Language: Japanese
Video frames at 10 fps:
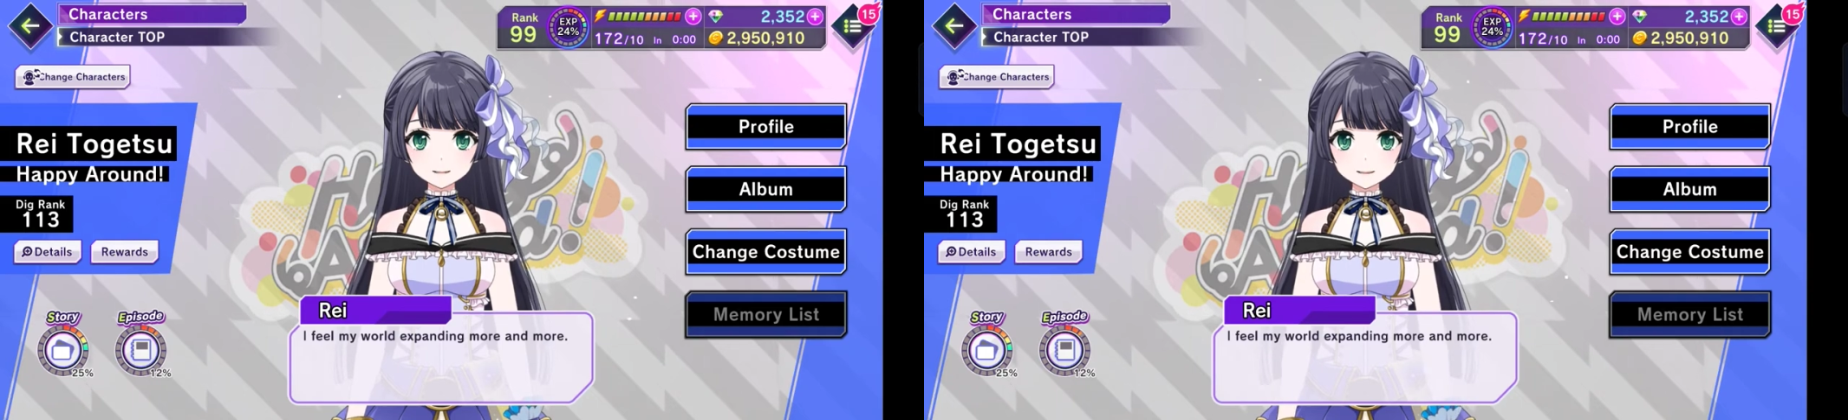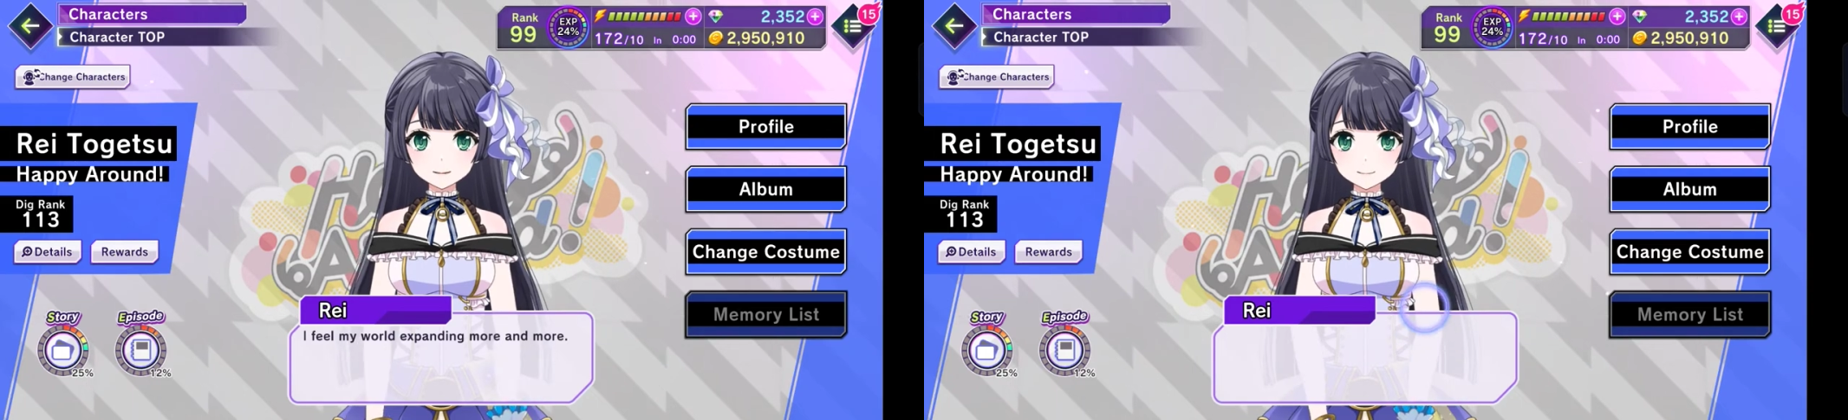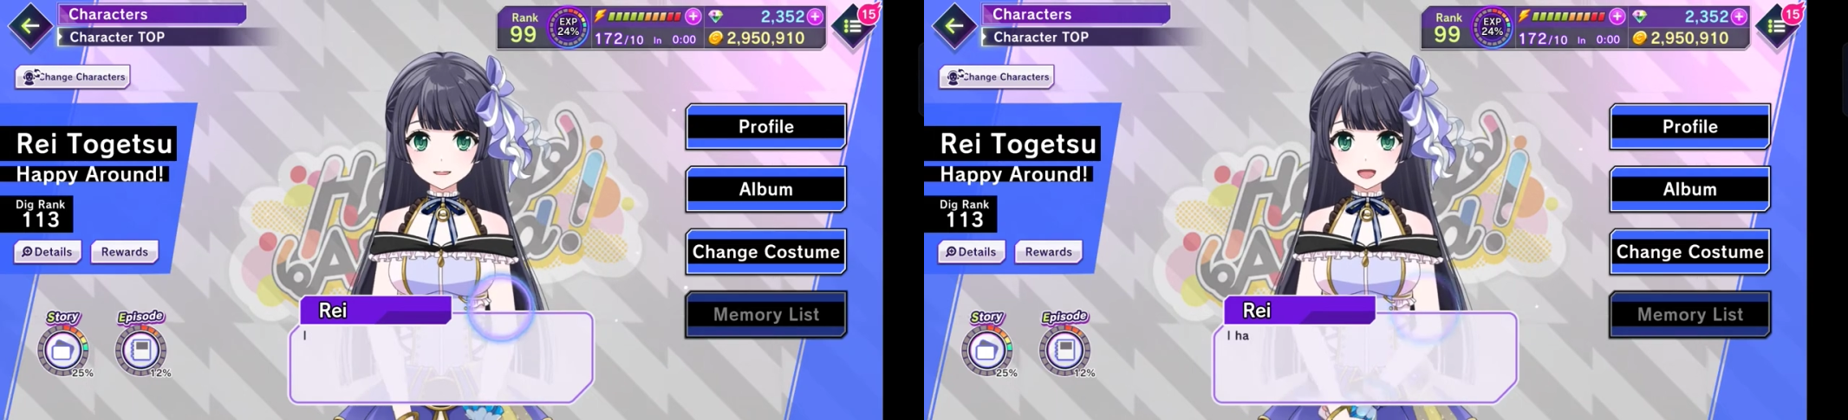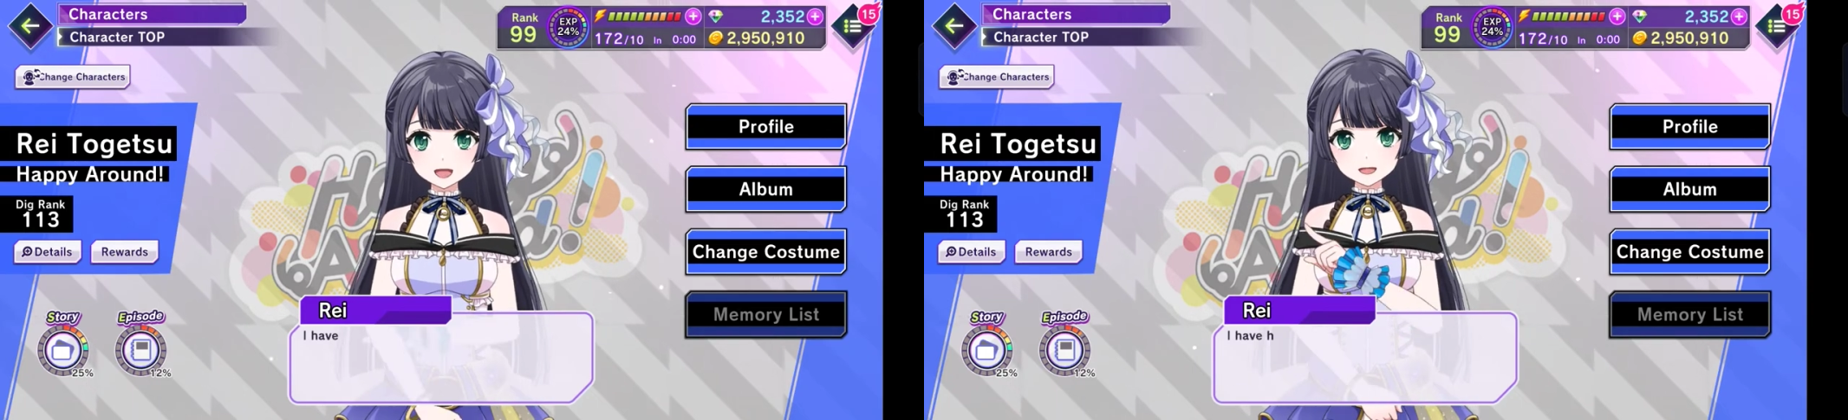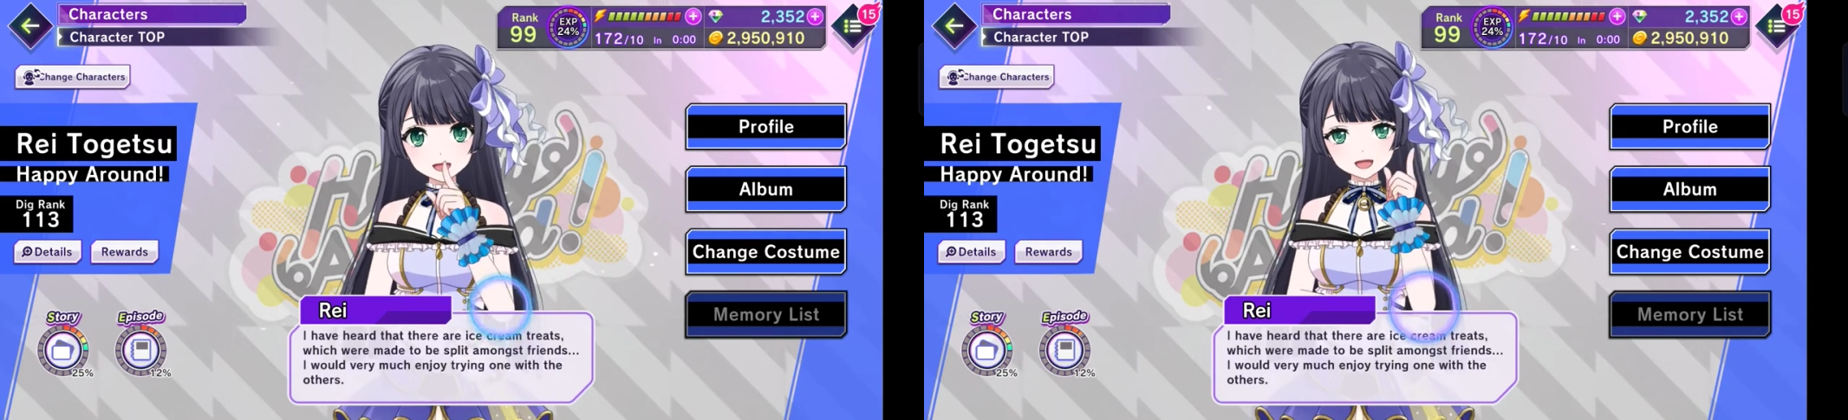友達
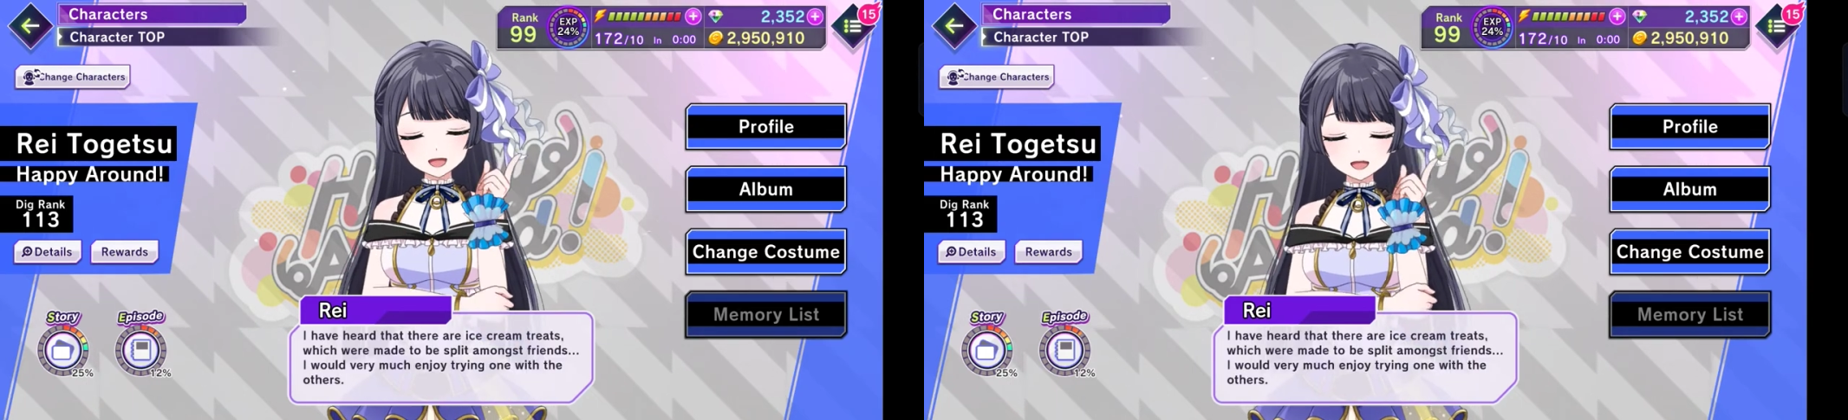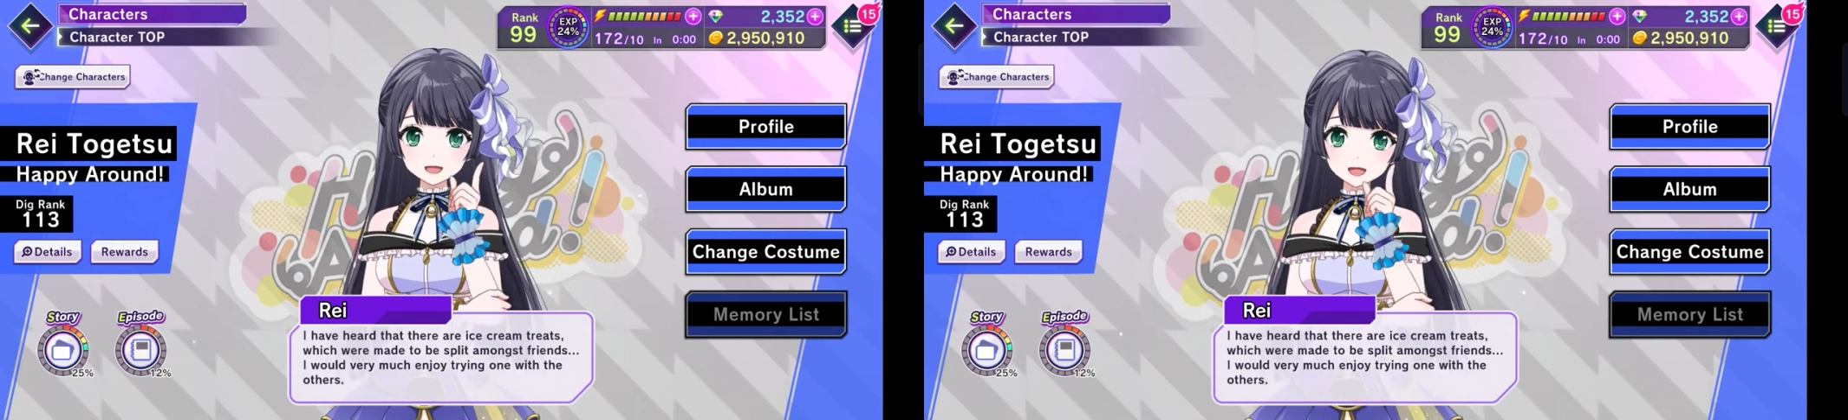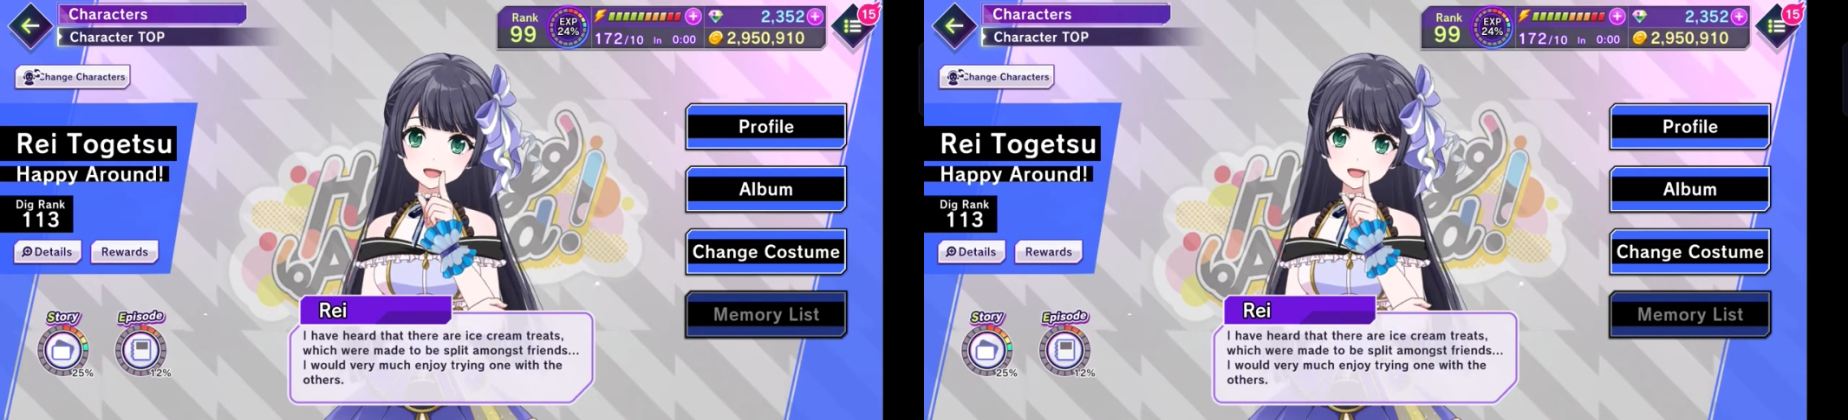と半分こして